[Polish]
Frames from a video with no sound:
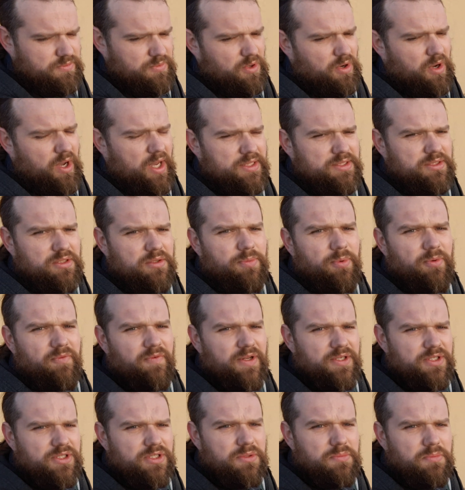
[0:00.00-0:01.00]
o azot
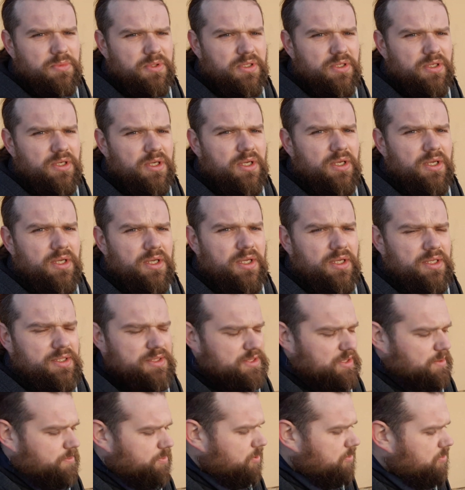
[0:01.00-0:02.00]
powalczymy
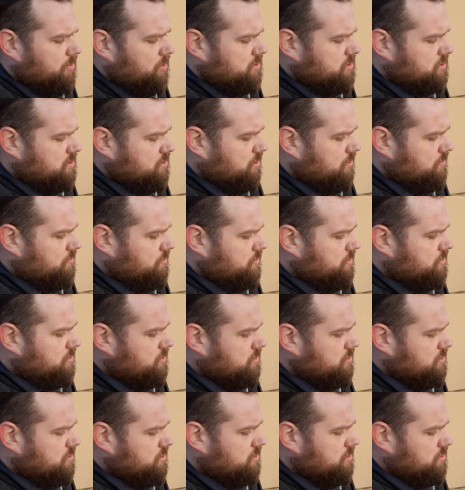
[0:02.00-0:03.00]
za pomocą
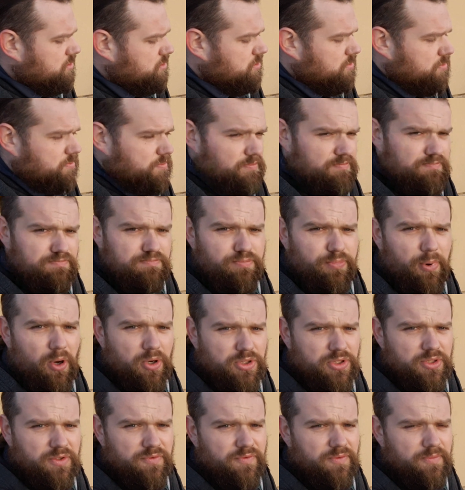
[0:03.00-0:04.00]

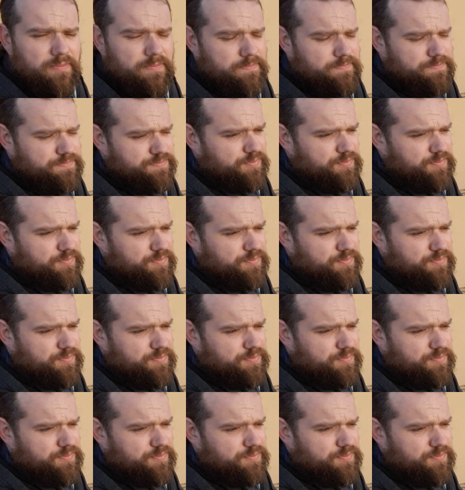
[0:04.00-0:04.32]
pokrzyw.